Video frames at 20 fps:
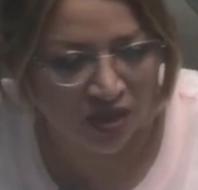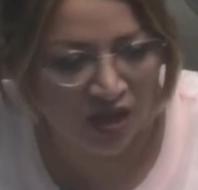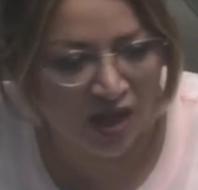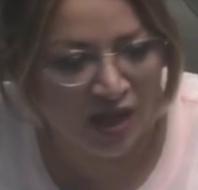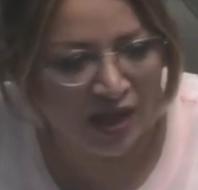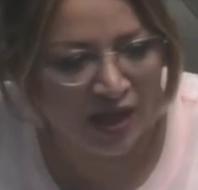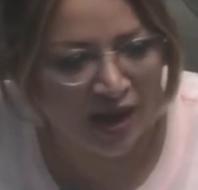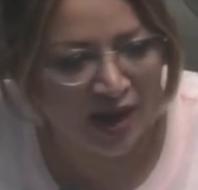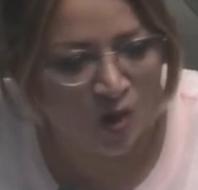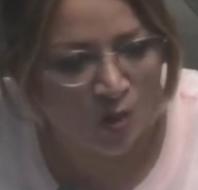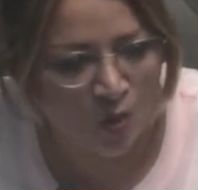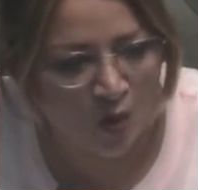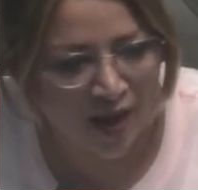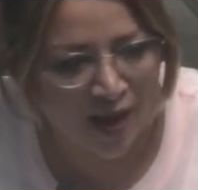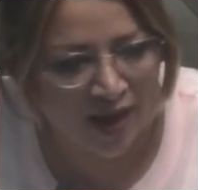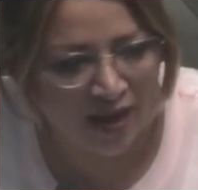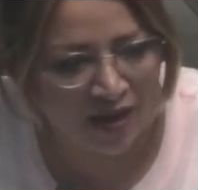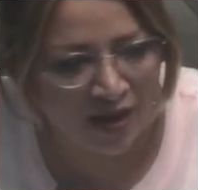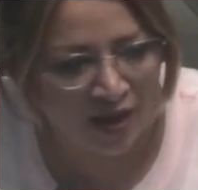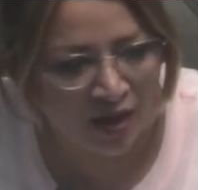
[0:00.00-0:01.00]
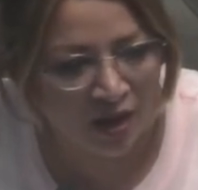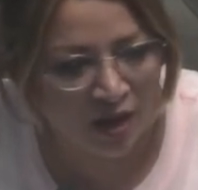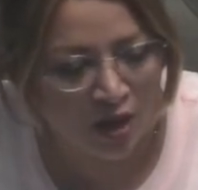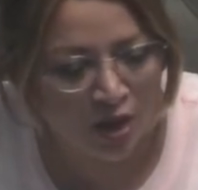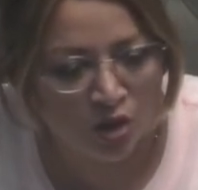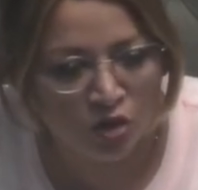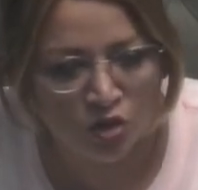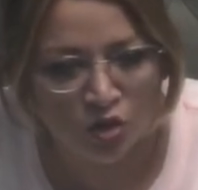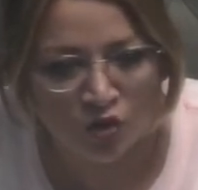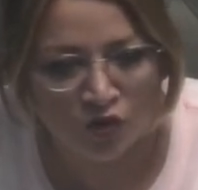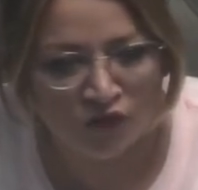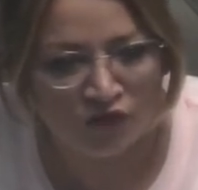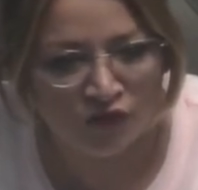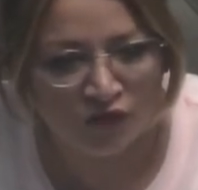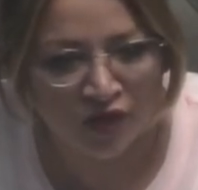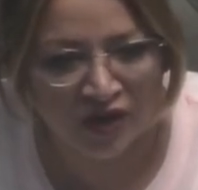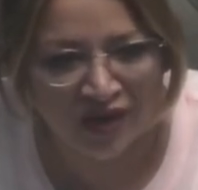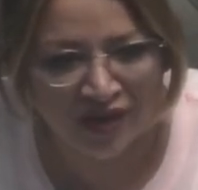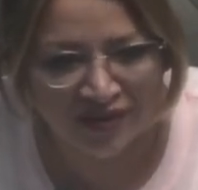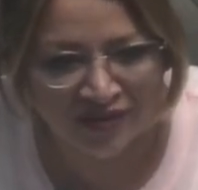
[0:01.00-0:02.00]
la cual no
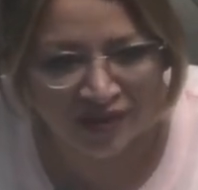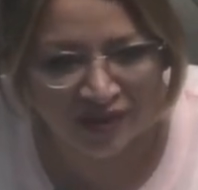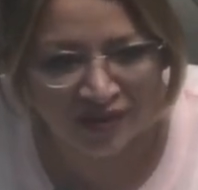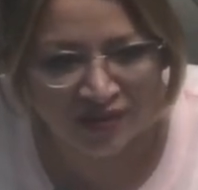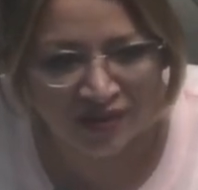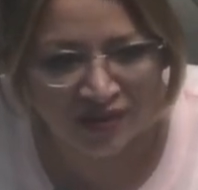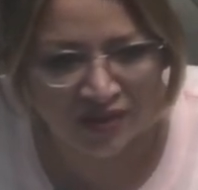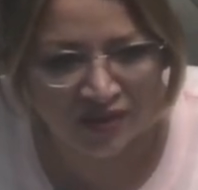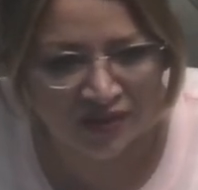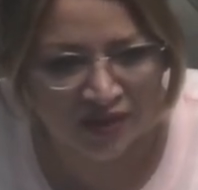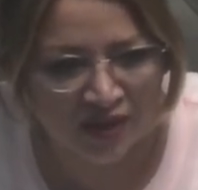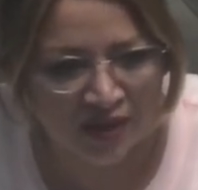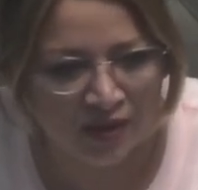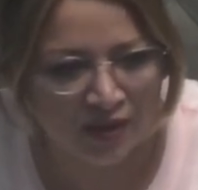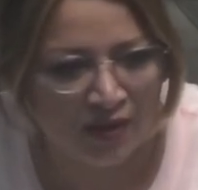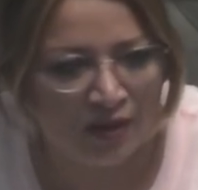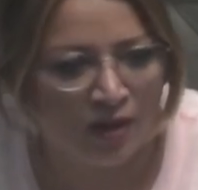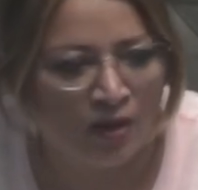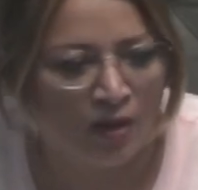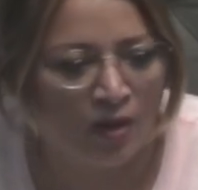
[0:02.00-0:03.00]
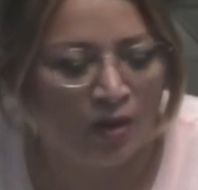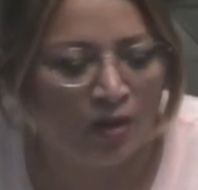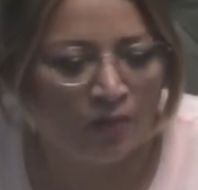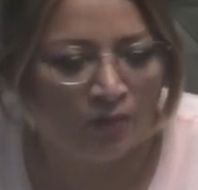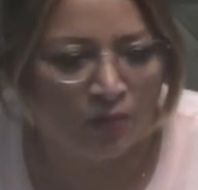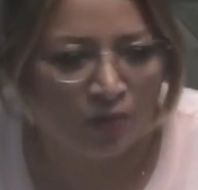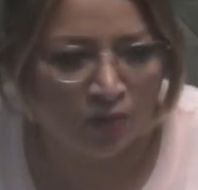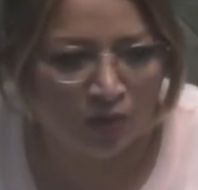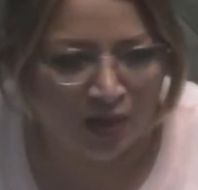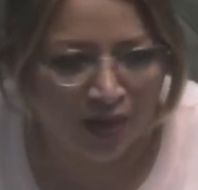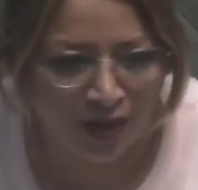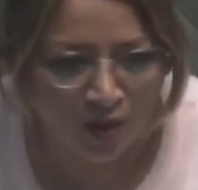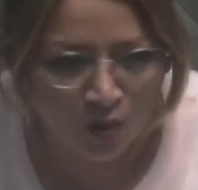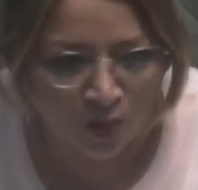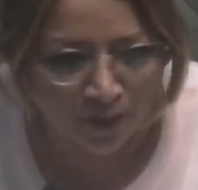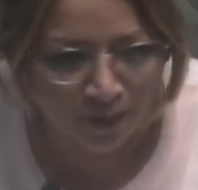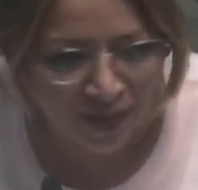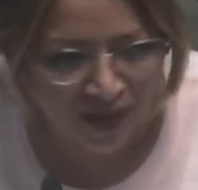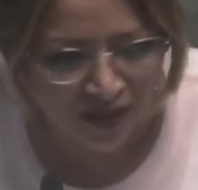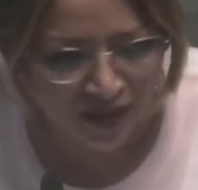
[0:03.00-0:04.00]
fue atendida por la
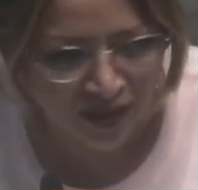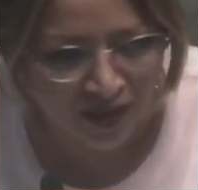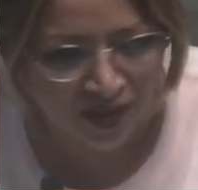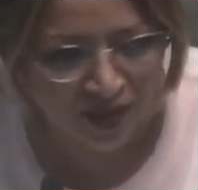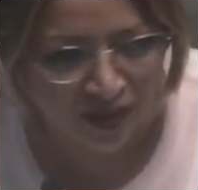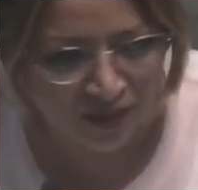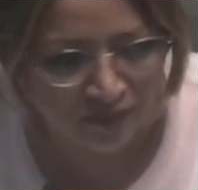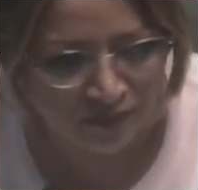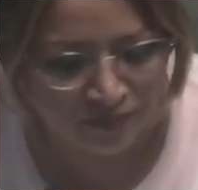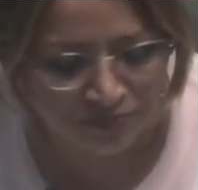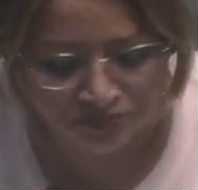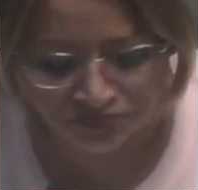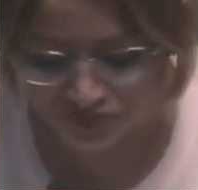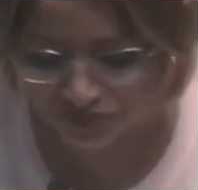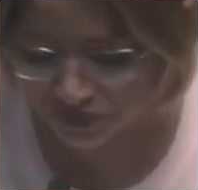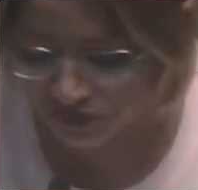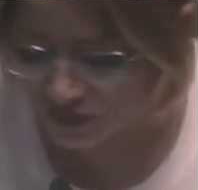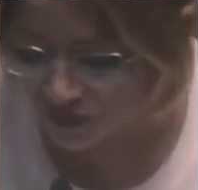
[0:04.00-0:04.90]
compañera,